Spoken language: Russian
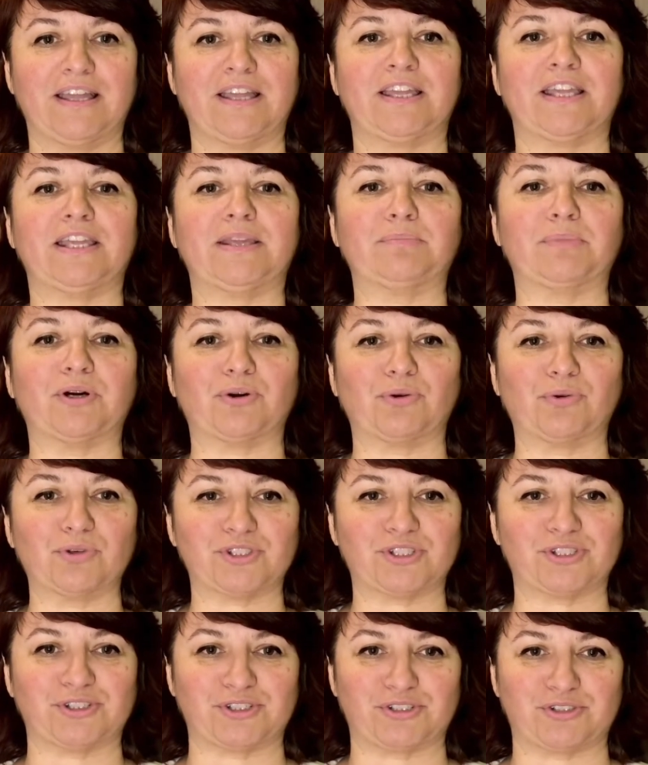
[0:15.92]
и мы
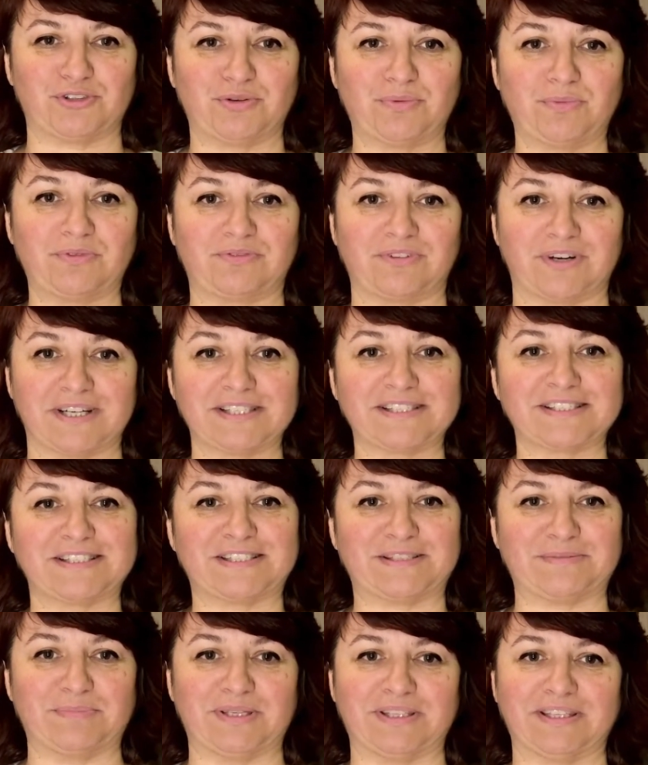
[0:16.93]
очень ждем вас к
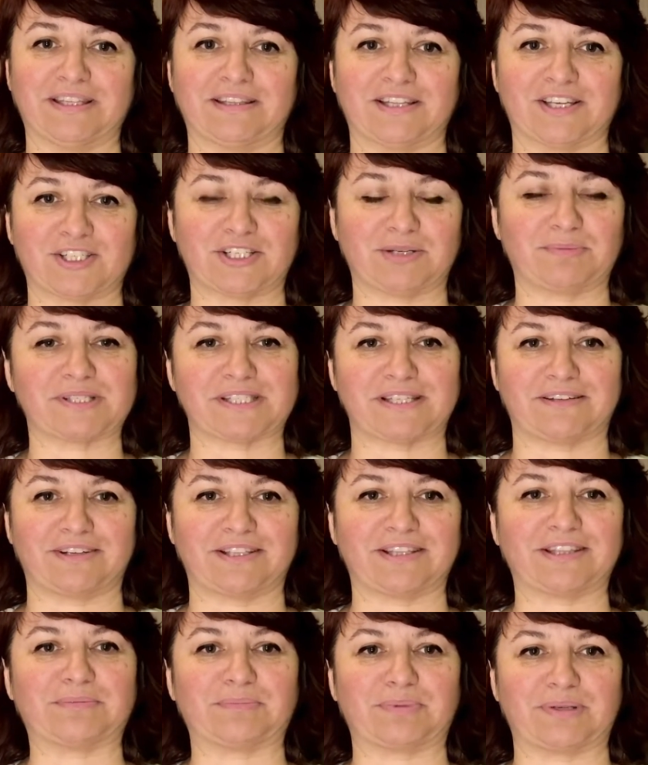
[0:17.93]
себе на наши
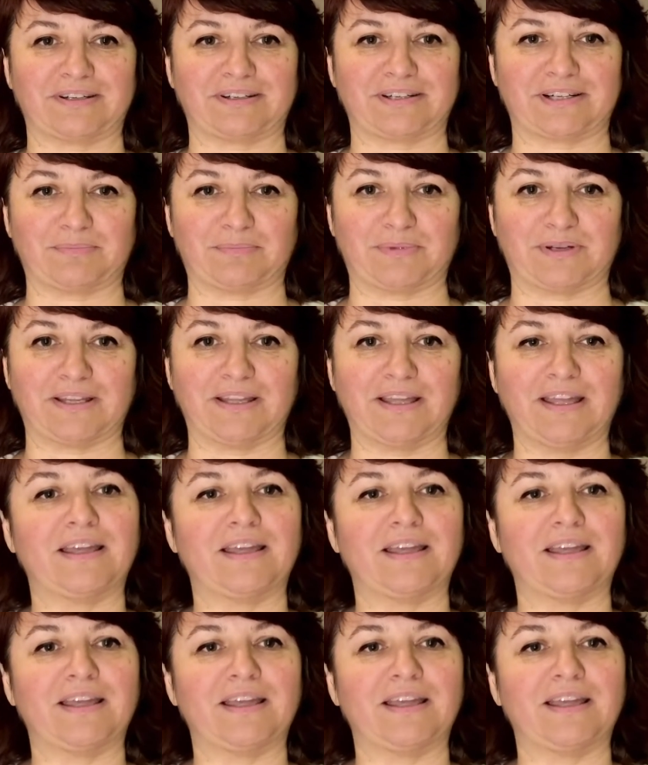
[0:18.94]
образовательные программы.